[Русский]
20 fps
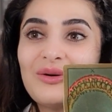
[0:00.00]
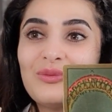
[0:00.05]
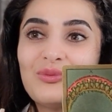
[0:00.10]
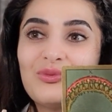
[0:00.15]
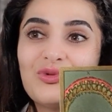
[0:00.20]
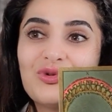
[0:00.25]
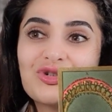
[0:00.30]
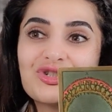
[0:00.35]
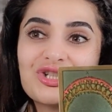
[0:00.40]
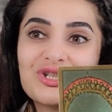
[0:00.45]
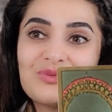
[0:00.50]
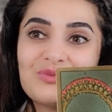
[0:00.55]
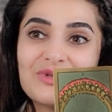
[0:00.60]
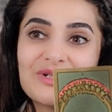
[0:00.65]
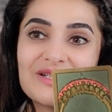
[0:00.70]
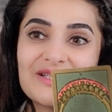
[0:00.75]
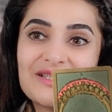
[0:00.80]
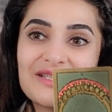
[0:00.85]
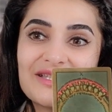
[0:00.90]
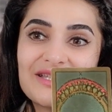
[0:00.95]
Может
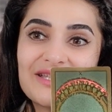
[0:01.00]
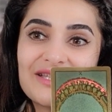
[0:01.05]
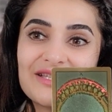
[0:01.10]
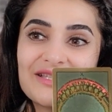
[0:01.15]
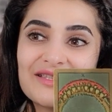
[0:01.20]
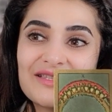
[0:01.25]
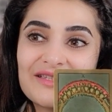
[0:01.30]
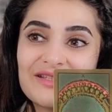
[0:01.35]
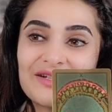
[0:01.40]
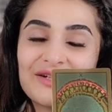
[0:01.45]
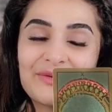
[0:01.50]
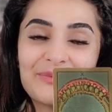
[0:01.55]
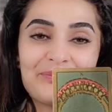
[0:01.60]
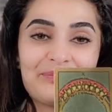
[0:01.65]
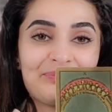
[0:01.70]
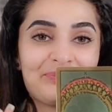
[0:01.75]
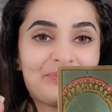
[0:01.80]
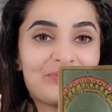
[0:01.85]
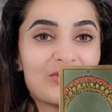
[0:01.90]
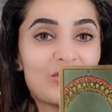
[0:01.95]
быть здесь
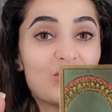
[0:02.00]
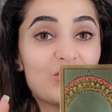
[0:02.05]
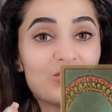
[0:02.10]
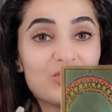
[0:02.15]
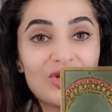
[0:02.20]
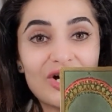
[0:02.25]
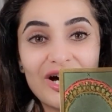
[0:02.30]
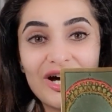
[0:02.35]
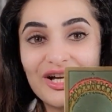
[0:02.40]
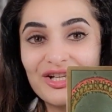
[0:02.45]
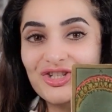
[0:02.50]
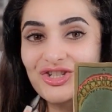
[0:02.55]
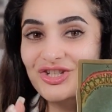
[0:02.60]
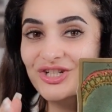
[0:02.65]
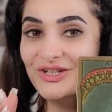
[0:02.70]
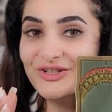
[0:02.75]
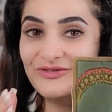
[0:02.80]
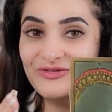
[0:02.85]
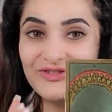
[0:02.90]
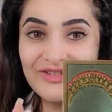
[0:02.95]
э,
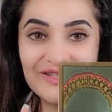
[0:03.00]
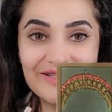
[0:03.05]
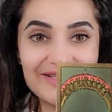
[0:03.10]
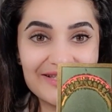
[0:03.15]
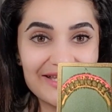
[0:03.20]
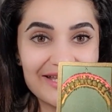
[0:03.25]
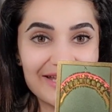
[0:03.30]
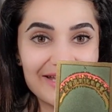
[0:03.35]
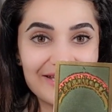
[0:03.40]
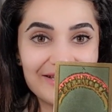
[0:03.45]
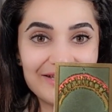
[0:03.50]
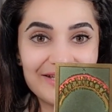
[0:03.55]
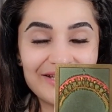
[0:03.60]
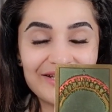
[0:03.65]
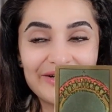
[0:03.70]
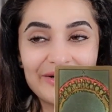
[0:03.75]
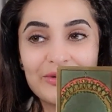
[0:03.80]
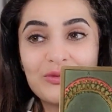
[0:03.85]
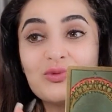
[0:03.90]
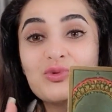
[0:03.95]
удача,
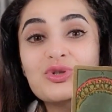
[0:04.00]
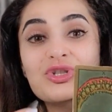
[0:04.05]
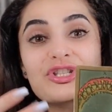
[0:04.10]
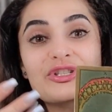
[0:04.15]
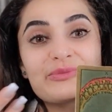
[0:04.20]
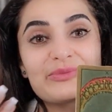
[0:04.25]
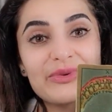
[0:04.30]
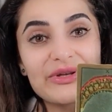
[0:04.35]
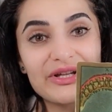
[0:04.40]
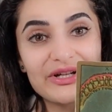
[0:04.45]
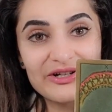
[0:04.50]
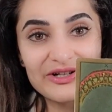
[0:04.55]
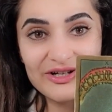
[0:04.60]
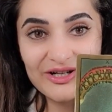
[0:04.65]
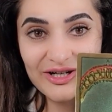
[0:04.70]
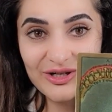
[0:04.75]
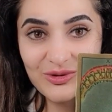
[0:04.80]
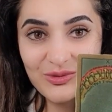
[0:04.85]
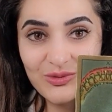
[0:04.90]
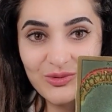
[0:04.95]
везение, успех
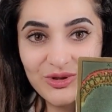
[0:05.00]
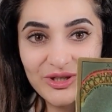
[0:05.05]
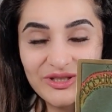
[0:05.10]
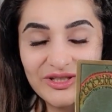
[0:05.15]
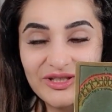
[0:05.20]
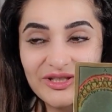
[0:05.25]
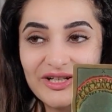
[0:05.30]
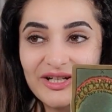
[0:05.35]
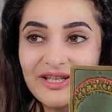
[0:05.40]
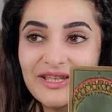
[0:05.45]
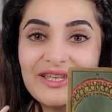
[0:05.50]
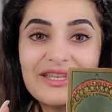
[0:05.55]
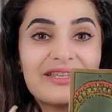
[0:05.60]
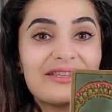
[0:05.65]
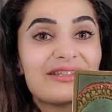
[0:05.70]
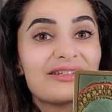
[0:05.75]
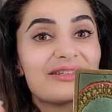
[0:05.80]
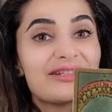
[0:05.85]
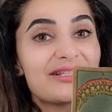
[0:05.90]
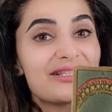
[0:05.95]
какой-то,
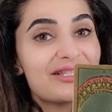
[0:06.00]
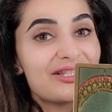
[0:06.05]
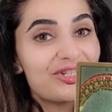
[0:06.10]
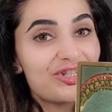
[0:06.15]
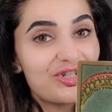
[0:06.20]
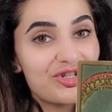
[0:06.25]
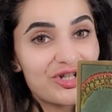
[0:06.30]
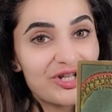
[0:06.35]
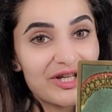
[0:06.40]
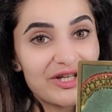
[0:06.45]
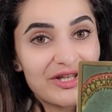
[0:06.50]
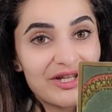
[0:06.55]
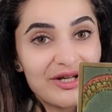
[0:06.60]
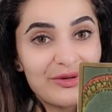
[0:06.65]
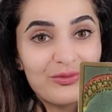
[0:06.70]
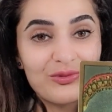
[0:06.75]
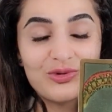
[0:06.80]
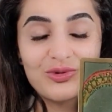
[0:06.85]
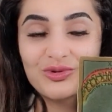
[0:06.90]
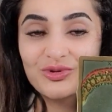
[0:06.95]
какие-то
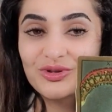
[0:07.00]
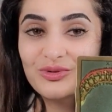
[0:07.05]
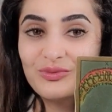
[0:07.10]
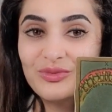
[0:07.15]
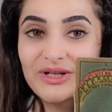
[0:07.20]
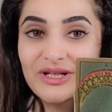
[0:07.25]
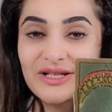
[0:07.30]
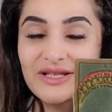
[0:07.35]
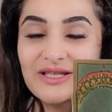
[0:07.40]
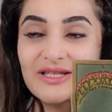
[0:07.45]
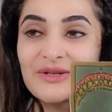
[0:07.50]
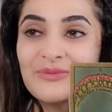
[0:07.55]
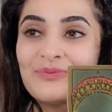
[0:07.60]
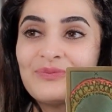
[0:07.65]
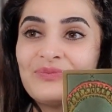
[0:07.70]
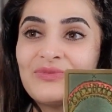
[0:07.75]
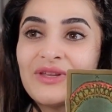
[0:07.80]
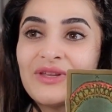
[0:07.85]
достижения могут быть.